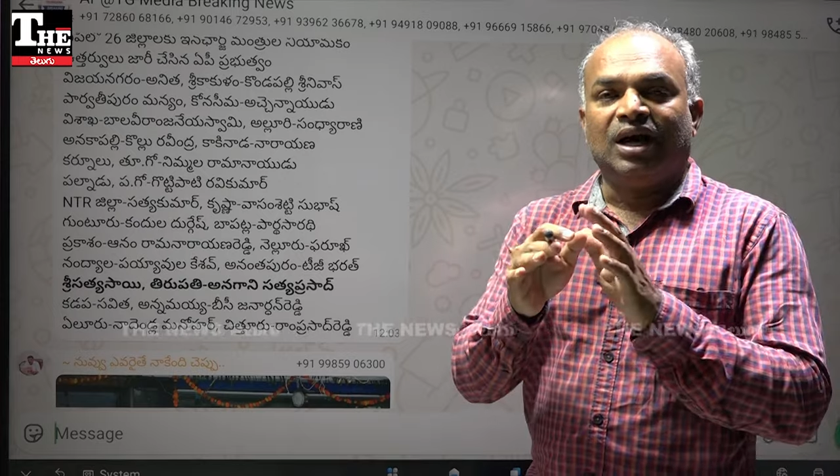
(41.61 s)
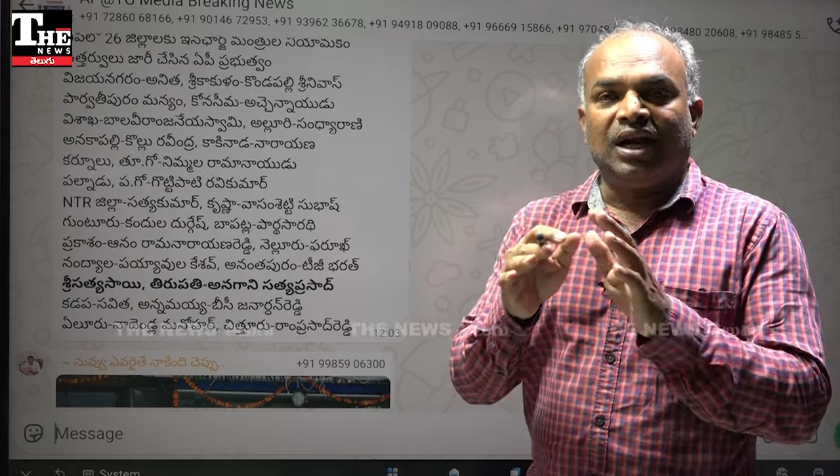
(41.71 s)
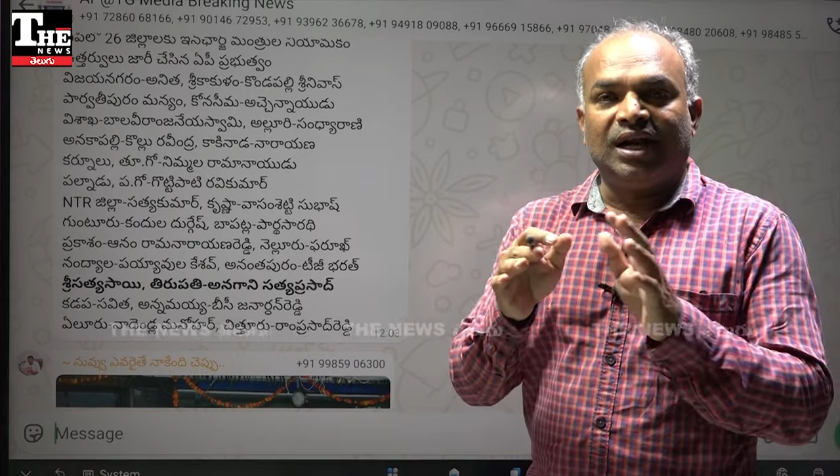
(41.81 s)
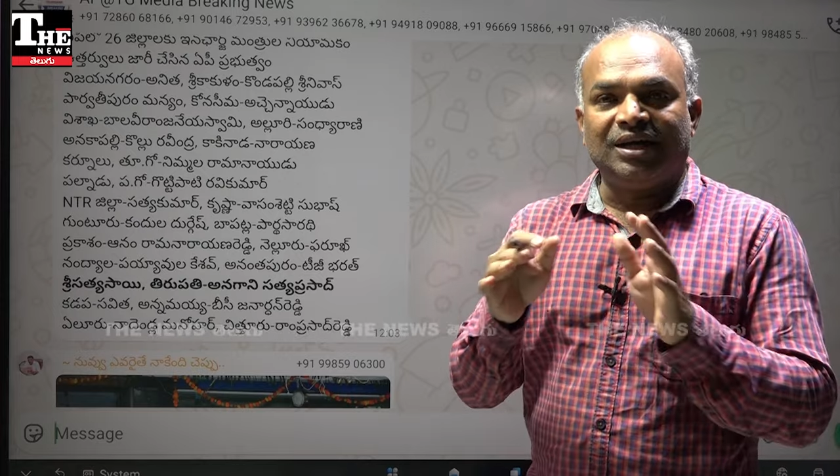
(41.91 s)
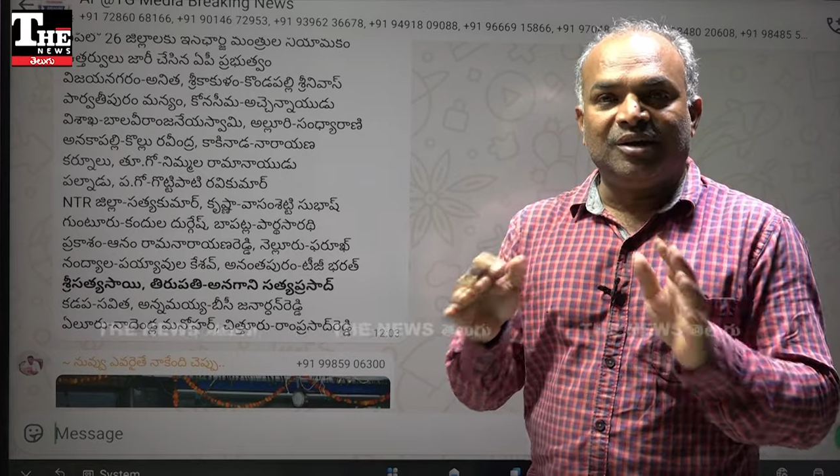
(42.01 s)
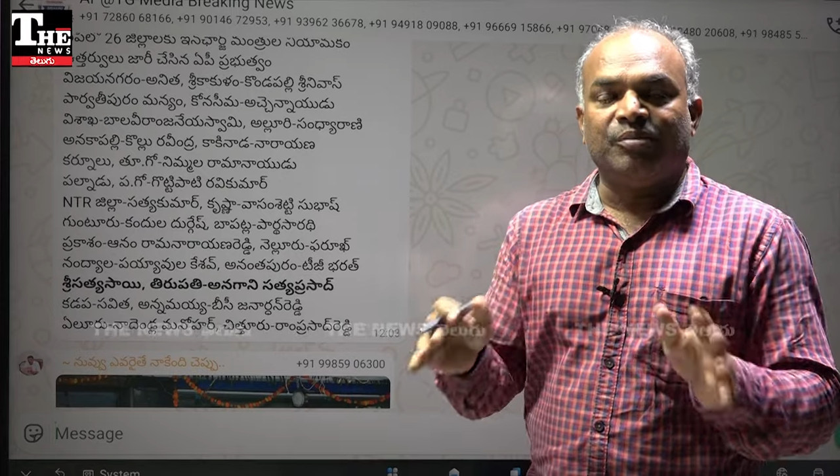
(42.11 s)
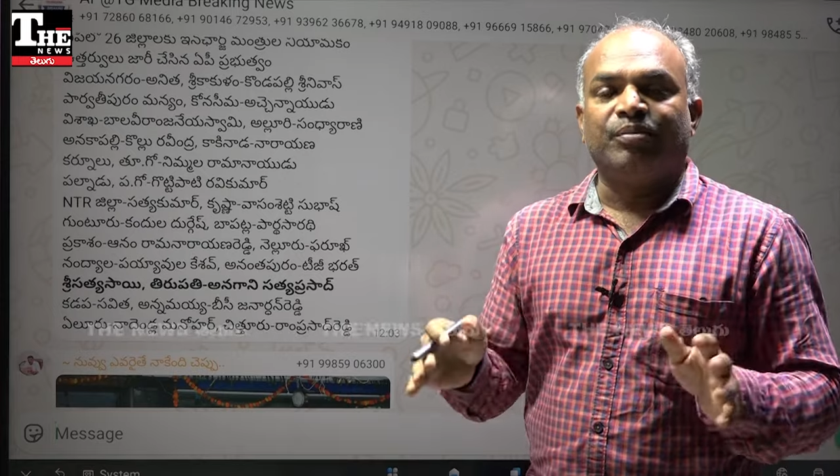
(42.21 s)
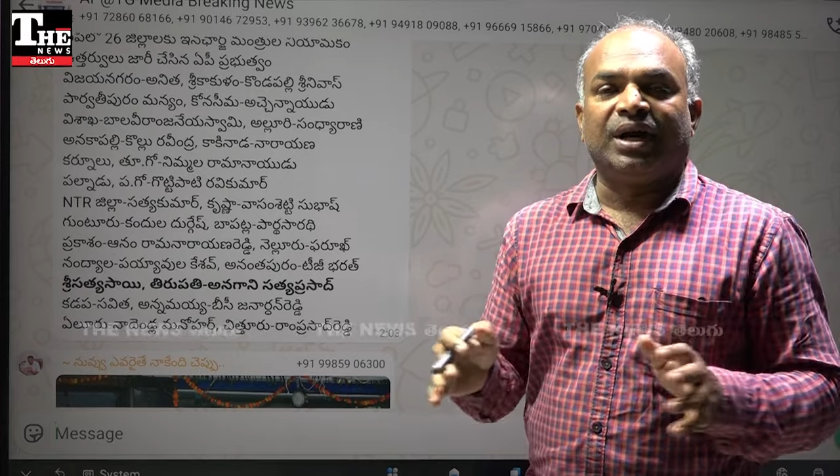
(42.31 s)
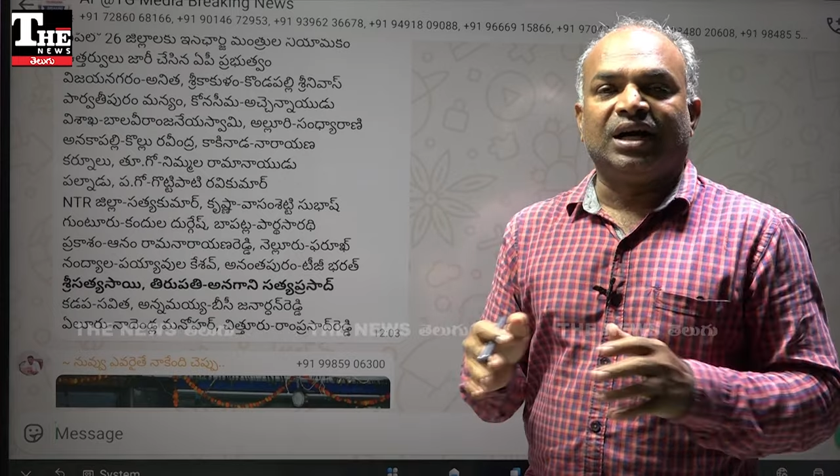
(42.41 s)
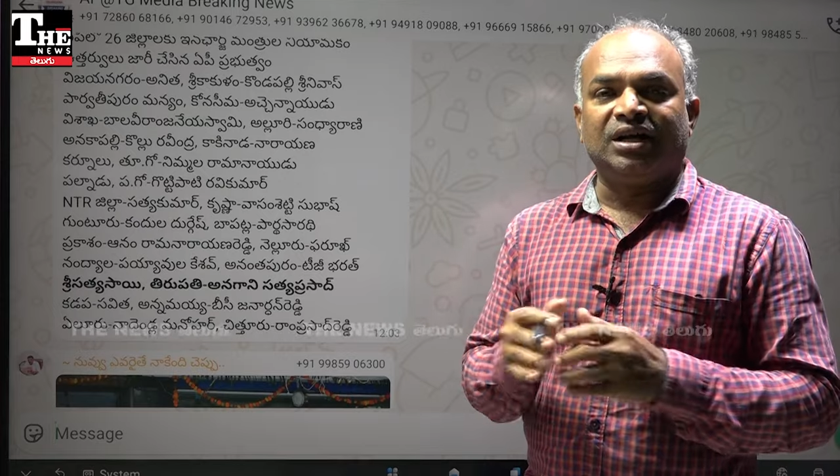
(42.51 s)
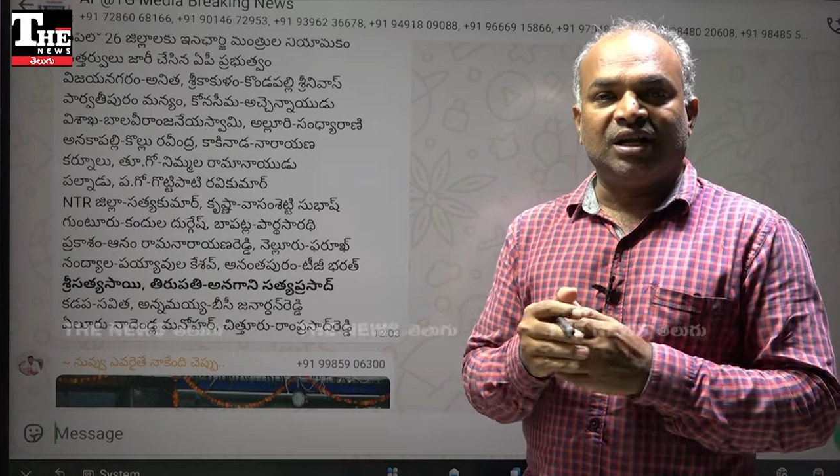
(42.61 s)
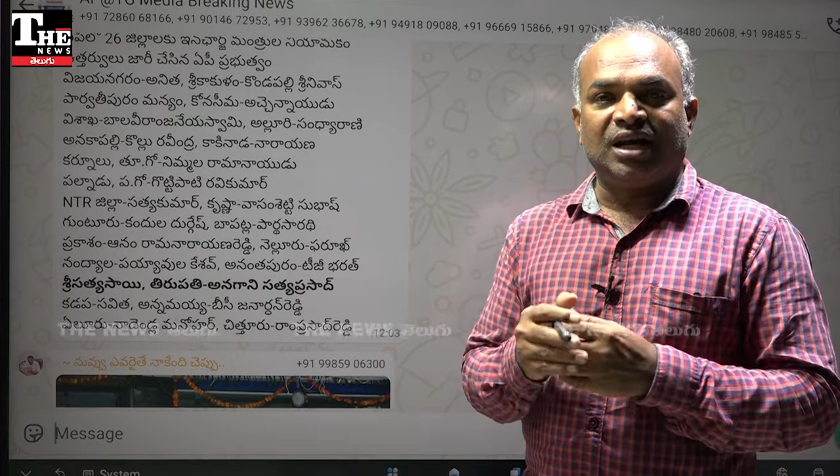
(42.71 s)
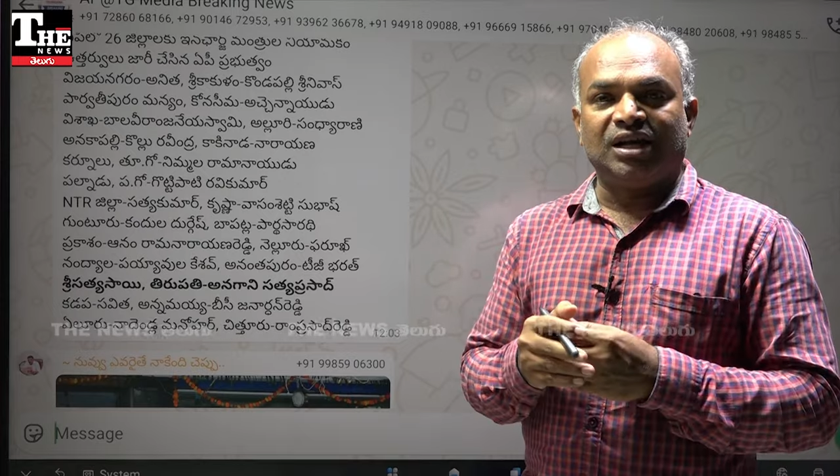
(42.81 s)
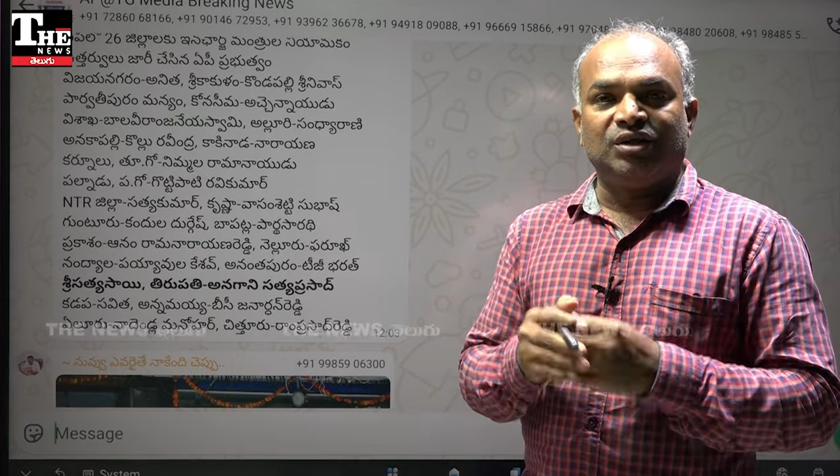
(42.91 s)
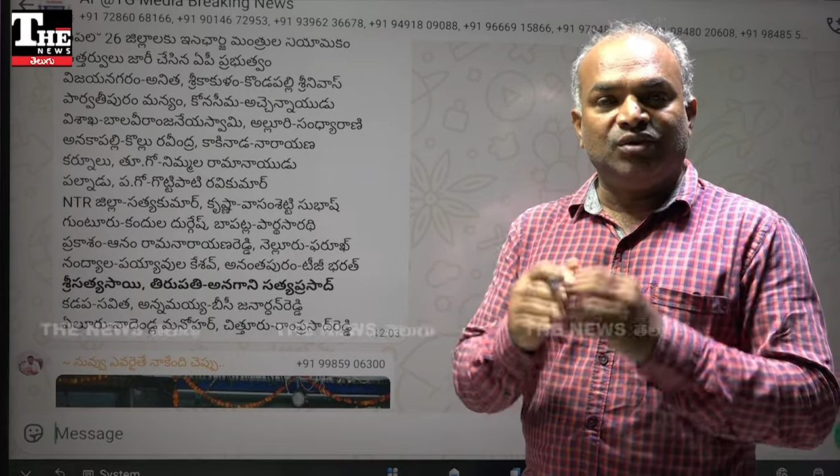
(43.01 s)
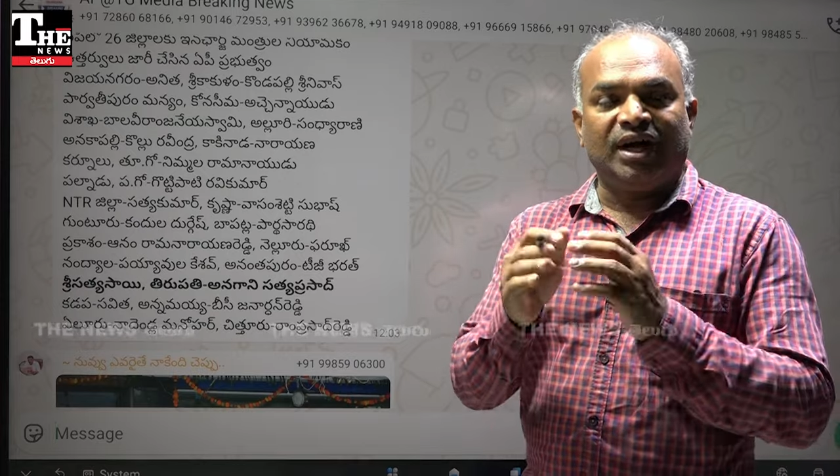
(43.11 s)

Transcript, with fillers: అలాంటి ప్రకటన రాలేదు